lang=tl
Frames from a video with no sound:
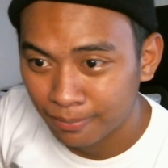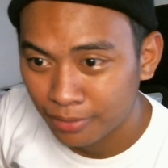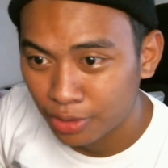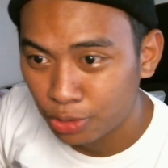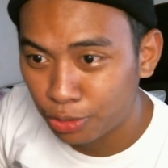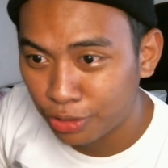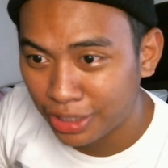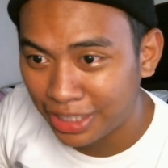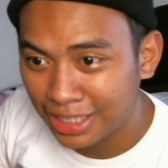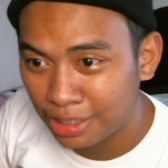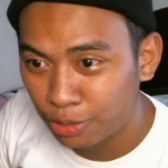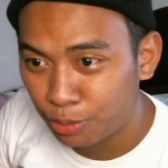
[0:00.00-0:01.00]
Okay
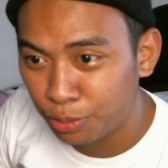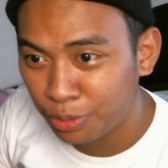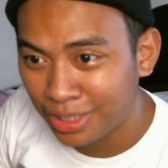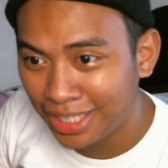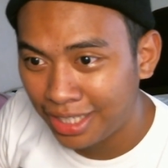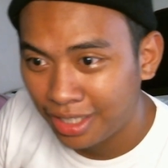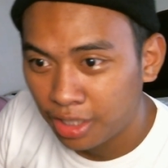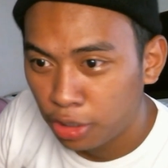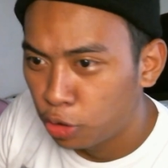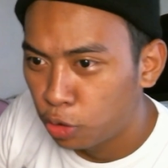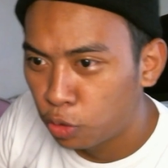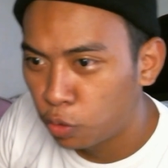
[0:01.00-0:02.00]
na daw, okay.
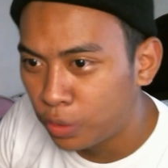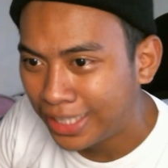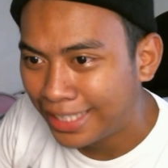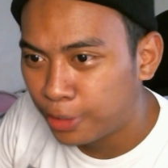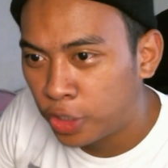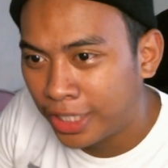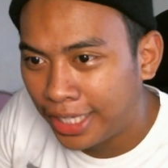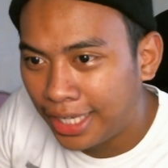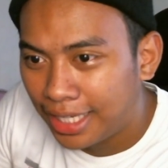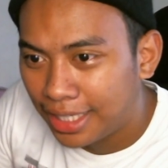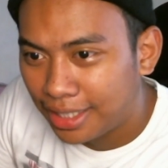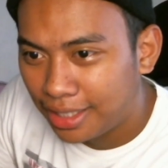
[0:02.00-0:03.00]
Okay na okay.
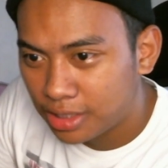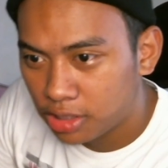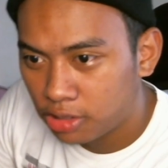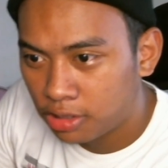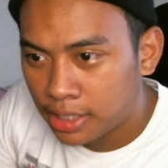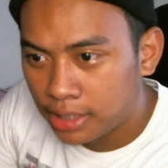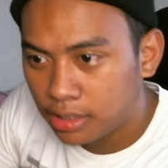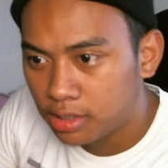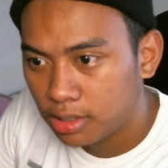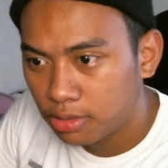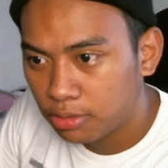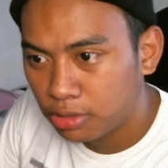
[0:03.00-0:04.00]
Let's go
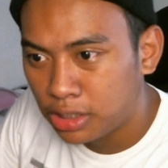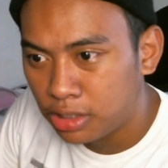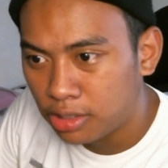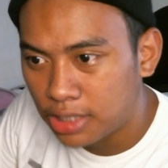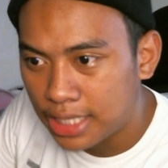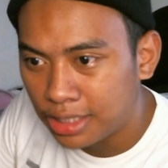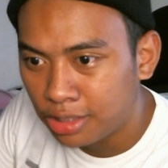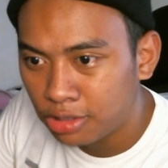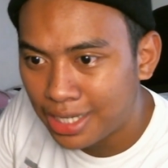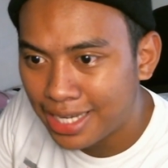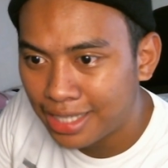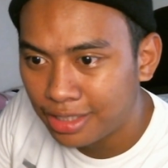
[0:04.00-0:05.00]
guys. Continue natin to
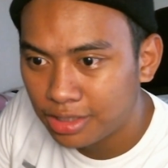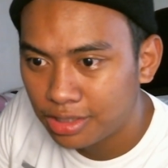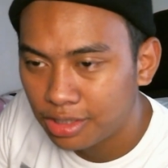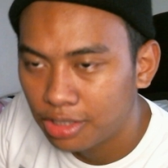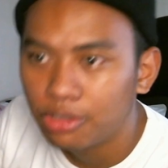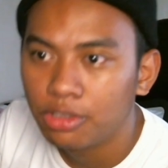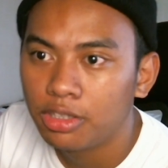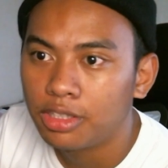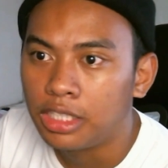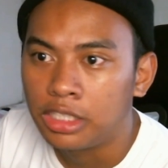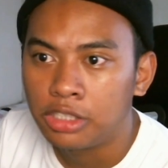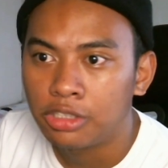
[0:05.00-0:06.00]
guys.
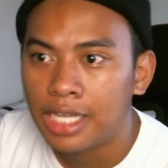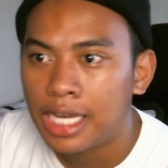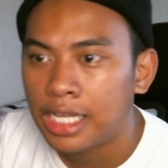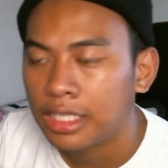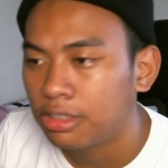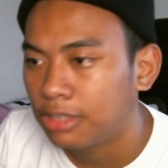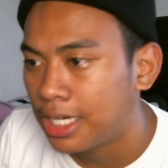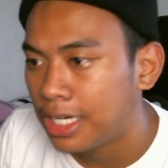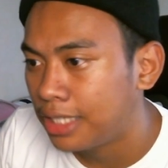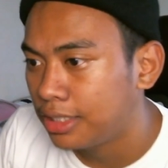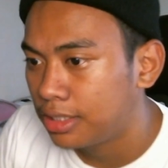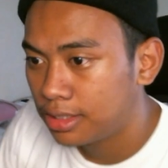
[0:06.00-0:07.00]
Continue natin to
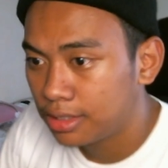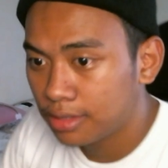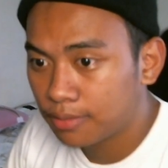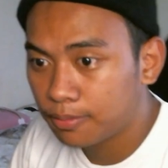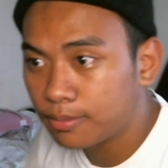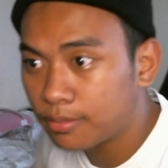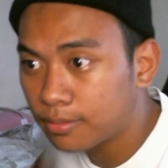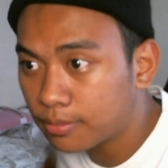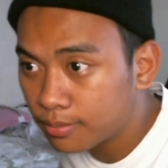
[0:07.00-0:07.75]
guys. Talo ka